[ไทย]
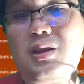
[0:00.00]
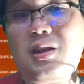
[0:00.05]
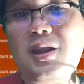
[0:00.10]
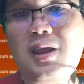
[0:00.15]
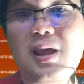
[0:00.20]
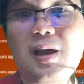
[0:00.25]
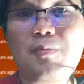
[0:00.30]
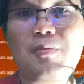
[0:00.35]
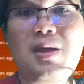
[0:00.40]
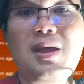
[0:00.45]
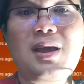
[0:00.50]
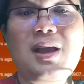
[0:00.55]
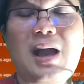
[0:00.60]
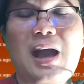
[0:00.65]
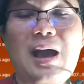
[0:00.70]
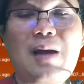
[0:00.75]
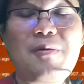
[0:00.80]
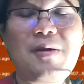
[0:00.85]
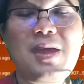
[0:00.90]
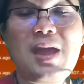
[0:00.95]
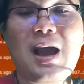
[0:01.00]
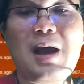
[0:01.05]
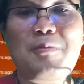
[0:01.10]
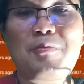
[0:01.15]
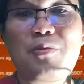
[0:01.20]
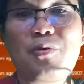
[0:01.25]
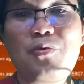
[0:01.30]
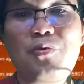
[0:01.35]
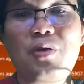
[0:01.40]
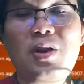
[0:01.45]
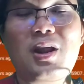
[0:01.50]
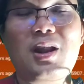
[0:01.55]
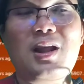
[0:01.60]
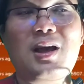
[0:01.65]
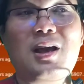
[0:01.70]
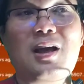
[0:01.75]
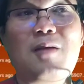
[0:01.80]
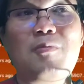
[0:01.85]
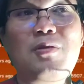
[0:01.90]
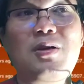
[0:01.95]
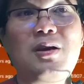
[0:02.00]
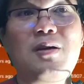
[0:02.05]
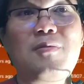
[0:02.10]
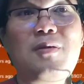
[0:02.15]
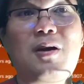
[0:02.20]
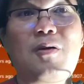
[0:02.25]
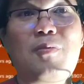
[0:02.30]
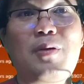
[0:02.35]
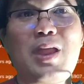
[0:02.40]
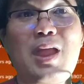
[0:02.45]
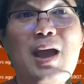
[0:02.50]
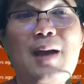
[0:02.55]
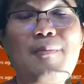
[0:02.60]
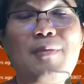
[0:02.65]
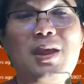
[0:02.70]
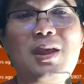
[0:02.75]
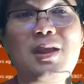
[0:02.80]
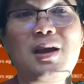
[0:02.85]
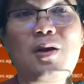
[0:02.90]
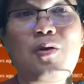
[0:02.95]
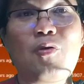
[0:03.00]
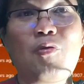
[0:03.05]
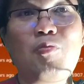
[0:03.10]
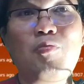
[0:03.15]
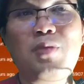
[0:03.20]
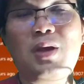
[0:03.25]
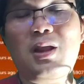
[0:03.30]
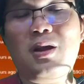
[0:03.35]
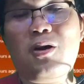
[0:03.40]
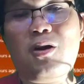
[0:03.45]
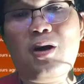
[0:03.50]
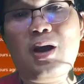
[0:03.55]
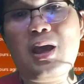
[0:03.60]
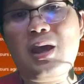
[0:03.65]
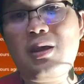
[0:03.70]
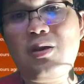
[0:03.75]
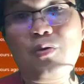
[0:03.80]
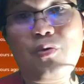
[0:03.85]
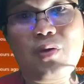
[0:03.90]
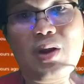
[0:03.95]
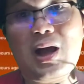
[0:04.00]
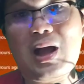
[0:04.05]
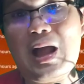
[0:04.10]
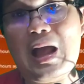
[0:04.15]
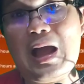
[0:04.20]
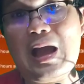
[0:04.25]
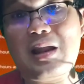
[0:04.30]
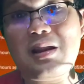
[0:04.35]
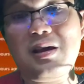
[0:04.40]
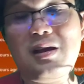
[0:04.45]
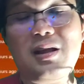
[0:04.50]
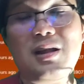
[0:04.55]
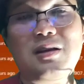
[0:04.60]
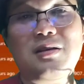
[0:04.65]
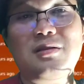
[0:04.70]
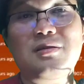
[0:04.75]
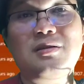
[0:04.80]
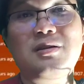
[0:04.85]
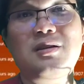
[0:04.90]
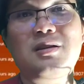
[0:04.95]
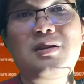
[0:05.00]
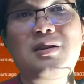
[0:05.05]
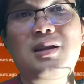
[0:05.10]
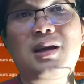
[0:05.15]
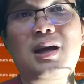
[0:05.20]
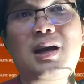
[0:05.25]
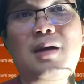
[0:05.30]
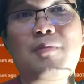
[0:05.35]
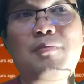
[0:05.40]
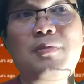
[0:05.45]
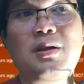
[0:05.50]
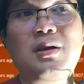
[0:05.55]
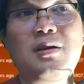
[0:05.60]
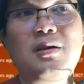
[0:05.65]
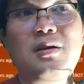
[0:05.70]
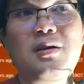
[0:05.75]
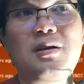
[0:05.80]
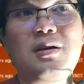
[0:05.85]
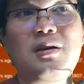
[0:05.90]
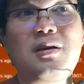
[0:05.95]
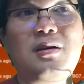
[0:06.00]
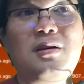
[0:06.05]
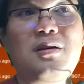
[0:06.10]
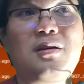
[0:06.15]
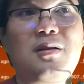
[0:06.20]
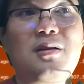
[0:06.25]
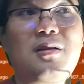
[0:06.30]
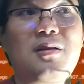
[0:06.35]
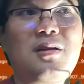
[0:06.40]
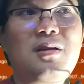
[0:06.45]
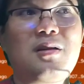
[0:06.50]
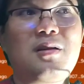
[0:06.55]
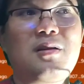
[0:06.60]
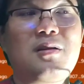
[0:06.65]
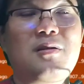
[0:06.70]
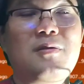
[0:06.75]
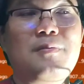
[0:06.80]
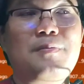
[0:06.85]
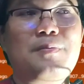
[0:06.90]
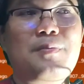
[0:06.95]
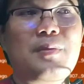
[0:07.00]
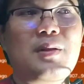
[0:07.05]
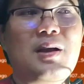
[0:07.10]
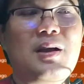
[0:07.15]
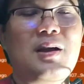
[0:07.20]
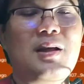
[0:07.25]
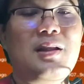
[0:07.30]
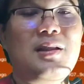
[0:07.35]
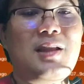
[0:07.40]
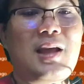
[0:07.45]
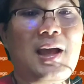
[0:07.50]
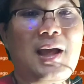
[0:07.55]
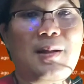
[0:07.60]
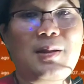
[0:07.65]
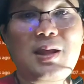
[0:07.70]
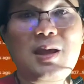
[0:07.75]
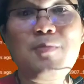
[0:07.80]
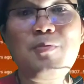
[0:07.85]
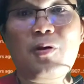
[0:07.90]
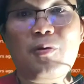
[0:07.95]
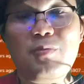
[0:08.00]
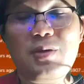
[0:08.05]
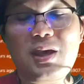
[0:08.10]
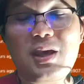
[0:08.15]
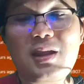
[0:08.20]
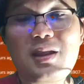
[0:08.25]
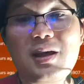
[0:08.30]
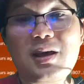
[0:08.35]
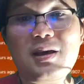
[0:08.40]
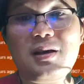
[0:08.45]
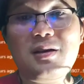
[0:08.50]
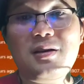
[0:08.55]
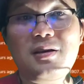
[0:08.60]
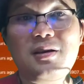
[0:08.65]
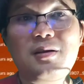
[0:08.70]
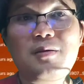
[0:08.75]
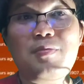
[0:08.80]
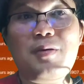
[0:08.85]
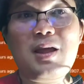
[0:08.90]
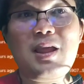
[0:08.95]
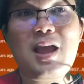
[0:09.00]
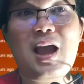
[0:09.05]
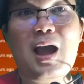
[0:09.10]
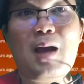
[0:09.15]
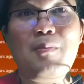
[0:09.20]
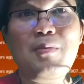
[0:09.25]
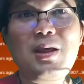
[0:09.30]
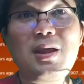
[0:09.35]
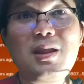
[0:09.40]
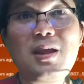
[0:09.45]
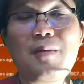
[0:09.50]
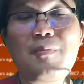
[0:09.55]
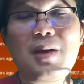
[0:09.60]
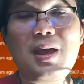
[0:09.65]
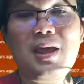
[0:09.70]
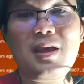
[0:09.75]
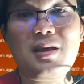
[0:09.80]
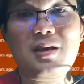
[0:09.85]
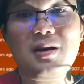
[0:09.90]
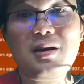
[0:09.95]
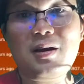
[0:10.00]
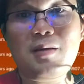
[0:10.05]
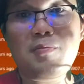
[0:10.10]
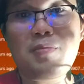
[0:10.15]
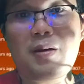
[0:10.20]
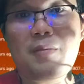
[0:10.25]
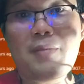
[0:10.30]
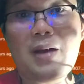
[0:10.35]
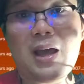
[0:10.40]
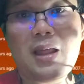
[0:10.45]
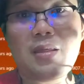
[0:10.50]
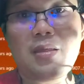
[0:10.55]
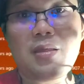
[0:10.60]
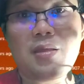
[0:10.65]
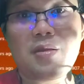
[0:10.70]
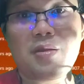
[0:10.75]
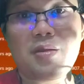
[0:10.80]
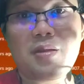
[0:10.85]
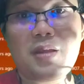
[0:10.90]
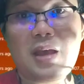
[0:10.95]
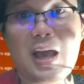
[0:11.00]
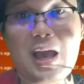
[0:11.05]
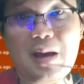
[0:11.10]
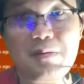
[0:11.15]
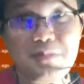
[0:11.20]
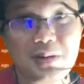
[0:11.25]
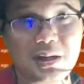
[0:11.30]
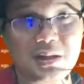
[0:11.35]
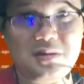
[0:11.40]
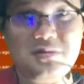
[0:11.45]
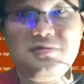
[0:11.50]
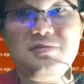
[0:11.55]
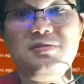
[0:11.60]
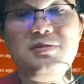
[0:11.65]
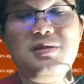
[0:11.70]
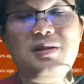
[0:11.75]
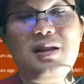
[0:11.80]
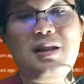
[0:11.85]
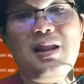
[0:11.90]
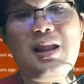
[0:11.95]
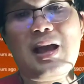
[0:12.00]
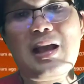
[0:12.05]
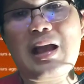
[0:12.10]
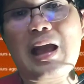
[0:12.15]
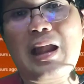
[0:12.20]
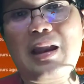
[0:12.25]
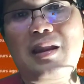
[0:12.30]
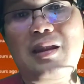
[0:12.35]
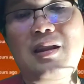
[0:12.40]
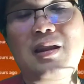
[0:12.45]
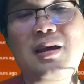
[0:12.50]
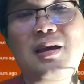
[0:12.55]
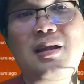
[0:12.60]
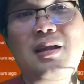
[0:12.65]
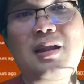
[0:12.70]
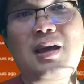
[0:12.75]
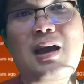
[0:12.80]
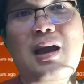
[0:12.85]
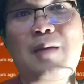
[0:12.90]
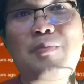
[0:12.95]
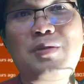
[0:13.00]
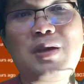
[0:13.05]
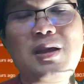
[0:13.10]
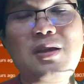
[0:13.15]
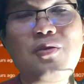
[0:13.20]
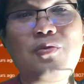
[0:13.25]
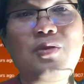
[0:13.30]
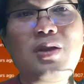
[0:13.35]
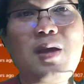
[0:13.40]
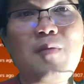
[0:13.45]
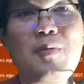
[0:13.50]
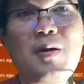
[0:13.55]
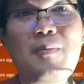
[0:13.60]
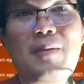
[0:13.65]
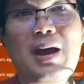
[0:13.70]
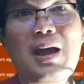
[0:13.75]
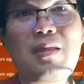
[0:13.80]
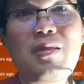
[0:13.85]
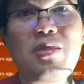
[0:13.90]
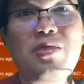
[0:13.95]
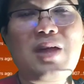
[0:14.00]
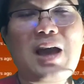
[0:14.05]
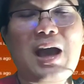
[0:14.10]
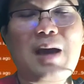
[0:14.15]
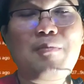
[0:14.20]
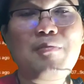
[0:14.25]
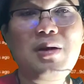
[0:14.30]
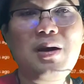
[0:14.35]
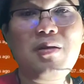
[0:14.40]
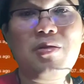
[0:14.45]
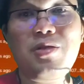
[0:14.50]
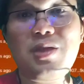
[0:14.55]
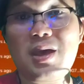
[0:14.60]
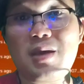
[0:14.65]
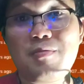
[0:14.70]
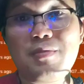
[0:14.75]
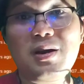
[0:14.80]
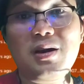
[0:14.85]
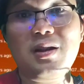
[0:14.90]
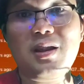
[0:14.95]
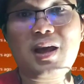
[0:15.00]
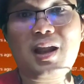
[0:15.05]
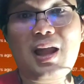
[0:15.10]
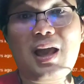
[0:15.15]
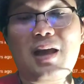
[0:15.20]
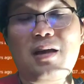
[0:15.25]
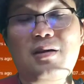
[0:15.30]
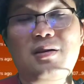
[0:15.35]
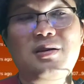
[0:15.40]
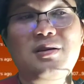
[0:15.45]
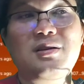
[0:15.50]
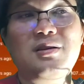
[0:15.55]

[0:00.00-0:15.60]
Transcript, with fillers: ที่อเมริกาพยายามพูดนะครับ คือเขาพยายามที่จะคุมบิตคอยให้อยู่ราคาหนึ่งนะครับ คือถ้าที่ผมคิดอ่ะคือพยายามที่จะไม่ให้เกินประมาณห้าหมื่นละกันนะครับ จะอยู่ที่ประมาณสามหมื่นสี่หมื่นเนี่ยแหละ